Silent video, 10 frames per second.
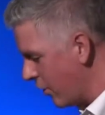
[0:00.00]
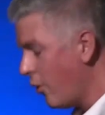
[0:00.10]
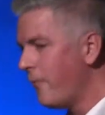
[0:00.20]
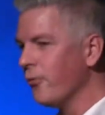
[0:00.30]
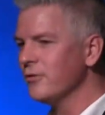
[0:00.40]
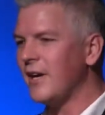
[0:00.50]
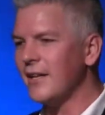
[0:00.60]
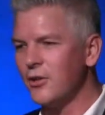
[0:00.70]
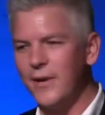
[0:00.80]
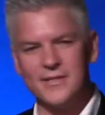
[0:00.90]

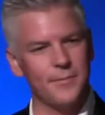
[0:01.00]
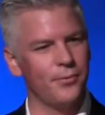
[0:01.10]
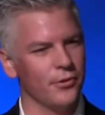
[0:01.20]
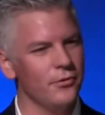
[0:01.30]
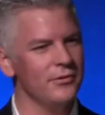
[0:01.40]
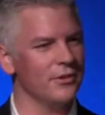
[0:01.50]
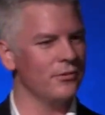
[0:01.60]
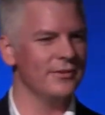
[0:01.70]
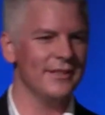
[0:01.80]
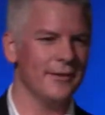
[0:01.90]
confrontado com essa pergunta
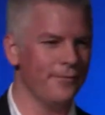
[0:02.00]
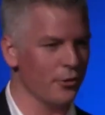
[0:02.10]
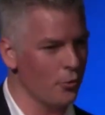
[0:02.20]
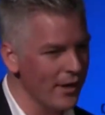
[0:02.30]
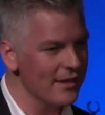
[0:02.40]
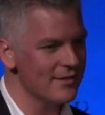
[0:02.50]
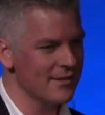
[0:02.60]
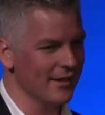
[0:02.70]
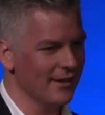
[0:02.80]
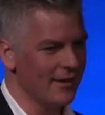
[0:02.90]
com tanta
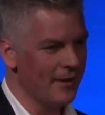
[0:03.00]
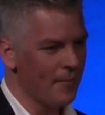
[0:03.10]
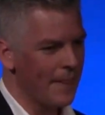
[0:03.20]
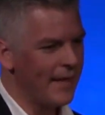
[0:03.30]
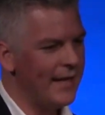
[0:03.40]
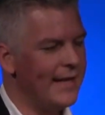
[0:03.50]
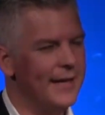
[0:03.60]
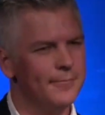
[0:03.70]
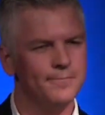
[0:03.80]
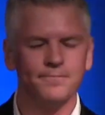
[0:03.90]
frequência.
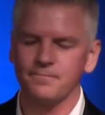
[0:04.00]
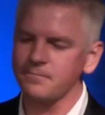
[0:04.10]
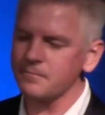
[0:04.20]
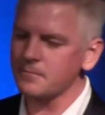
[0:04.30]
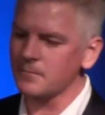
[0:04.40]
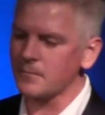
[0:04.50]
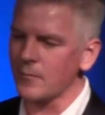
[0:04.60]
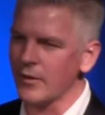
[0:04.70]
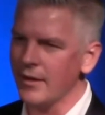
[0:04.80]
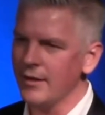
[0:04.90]
E
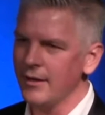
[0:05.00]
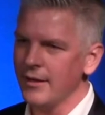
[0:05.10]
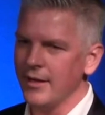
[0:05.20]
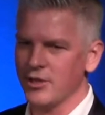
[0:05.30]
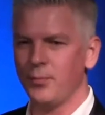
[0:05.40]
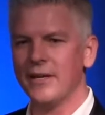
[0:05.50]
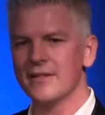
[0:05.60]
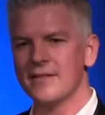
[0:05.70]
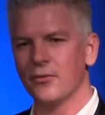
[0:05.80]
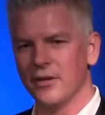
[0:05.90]
a
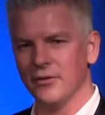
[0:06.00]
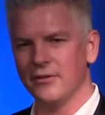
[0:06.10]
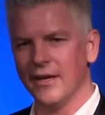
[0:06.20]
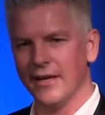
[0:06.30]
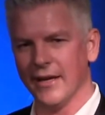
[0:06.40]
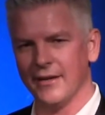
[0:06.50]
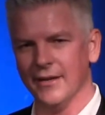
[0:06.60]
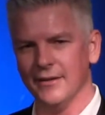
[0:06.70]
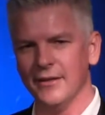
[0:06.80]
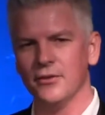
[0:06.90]
explicação que eu tenho é
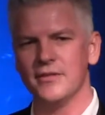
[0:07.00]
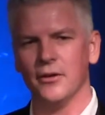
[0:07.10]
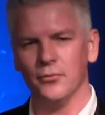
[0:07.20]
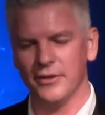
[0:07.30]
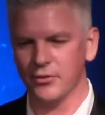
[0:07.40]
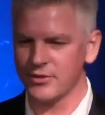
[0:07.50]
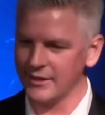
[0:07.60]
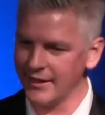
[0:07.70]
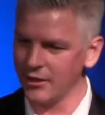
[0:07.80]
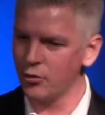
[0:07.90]
que Deus é um Deus
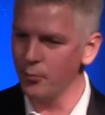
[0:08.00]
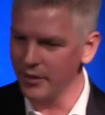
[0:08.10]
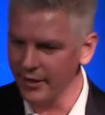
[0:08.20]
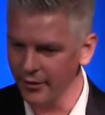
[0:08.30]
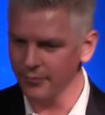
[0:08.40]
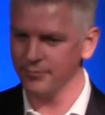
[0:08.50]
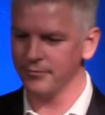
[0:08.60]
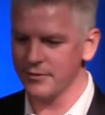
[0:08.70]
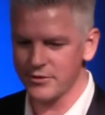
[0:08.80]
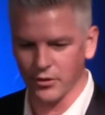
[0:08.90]
que quer comunhão.
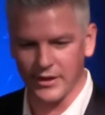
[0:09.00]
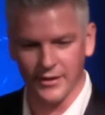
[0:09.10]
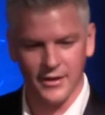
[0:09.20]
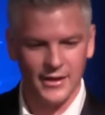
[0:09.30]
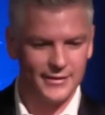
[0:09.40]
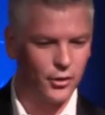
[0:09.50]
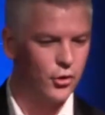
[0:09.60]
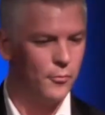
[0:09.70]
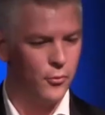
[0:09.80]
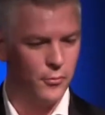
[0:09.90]
Só que, tal
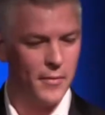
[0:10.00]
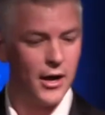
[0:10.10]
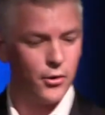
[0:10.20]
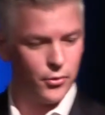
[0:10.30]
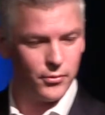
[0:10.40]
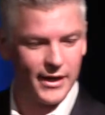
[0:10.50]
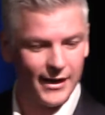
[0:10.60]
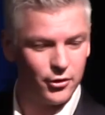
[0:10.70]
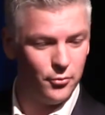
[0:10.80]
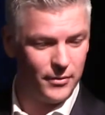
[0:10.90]
como o Mauro
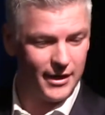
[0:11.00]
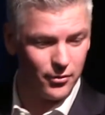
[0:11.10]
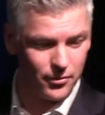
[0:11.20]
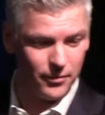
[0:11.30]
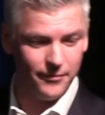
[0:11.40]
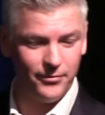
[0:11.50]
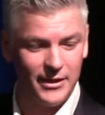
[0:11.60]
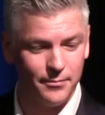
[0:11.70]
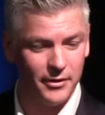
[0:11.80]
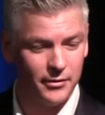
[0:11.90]
quer comunhão com a
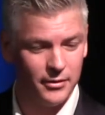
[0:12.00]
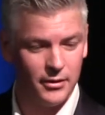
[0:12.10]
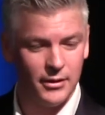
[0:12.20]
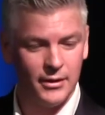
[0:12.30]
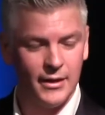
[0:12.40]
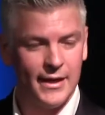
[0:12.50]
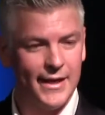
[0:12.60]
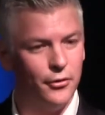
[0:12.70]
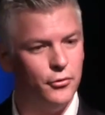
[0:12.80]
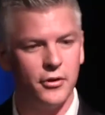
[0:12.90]
Filipa,
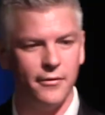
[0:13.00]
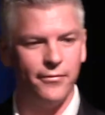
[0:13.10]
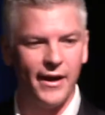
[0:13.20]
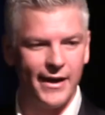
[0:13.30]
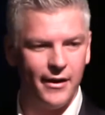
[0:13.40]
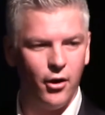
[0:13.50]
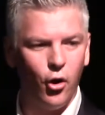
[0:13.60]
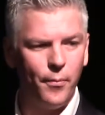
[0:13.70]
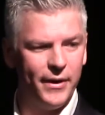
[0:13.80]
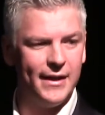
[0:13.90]
ele nunca vai
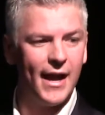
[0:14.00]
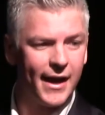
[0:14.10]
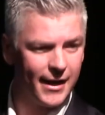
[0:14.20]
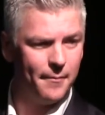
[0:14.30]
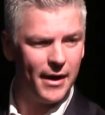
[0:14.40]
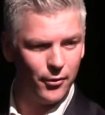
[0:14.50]
obrigar a,